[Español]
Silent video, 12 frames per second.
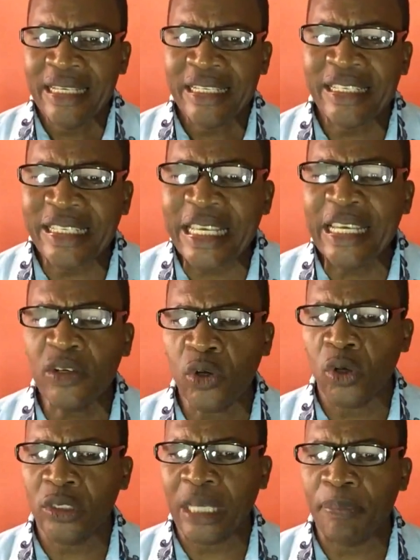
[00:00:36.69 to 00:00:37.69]
sin
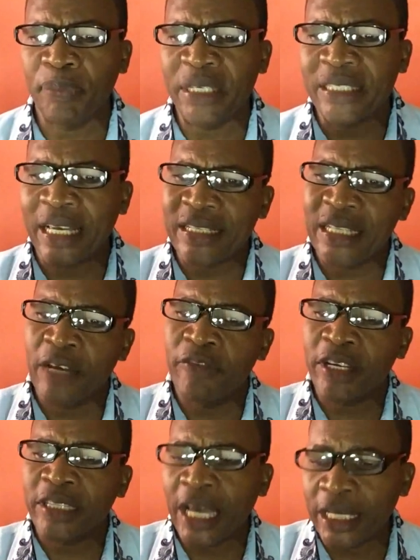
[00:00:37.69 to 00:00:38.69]
cortapisas la
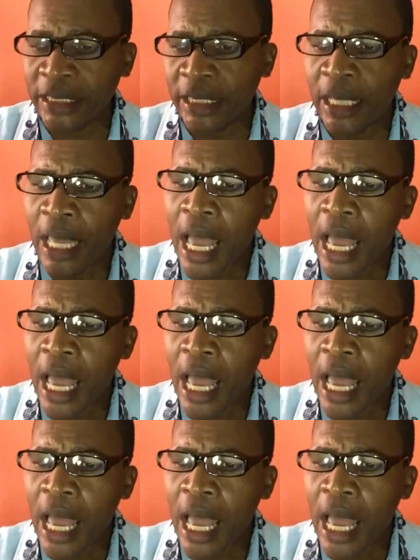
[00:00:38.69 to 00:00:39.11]
verdad,